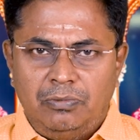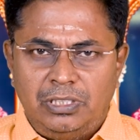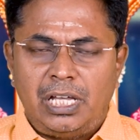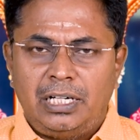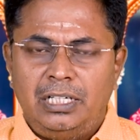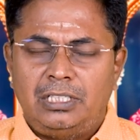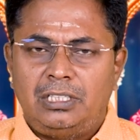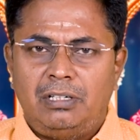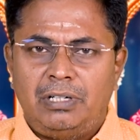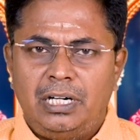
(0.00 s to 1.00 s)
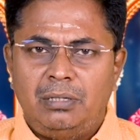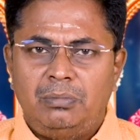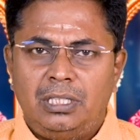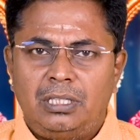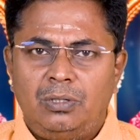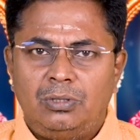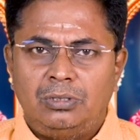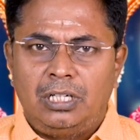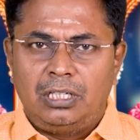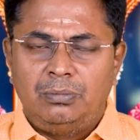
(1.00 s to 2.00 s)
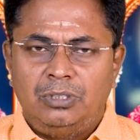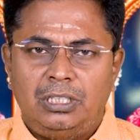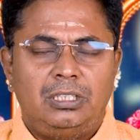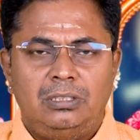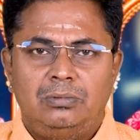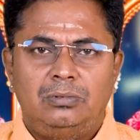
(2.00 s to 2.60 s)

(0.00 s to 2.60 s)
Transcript: விசாக நட்சத்திரம் ரெண்டாம் பாதத்தில் ஒரு கிரகம் இருக்குது